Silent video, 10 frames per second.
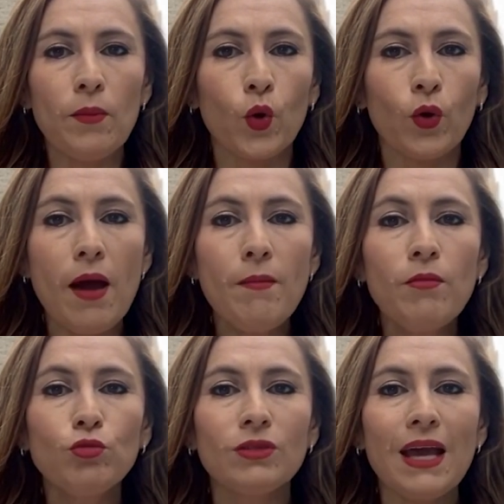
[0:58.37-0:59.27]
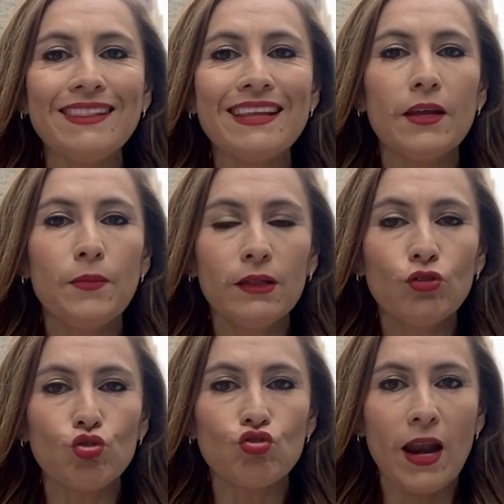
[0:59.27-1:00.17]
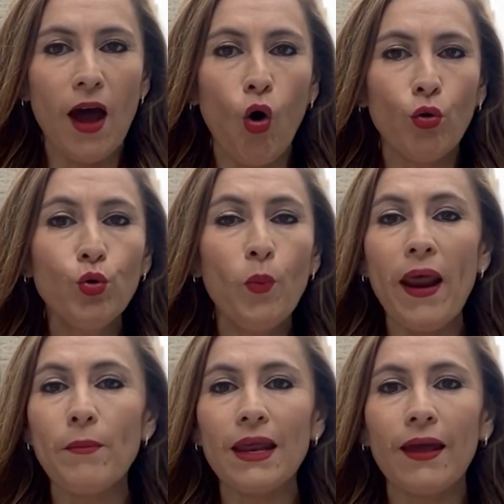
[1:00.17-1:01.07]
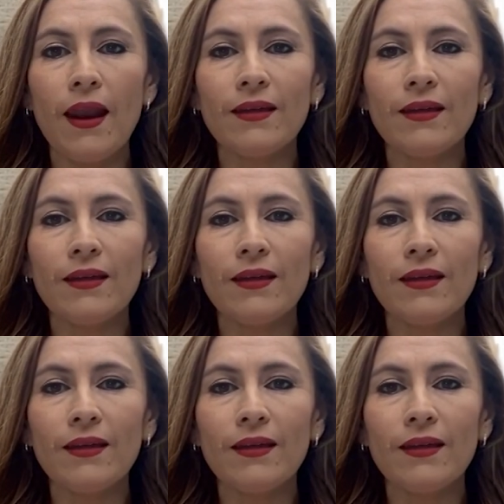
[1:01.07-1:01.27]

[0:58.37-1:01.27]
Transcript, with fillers: del Programa Mundial de Alimentos de la ONU para América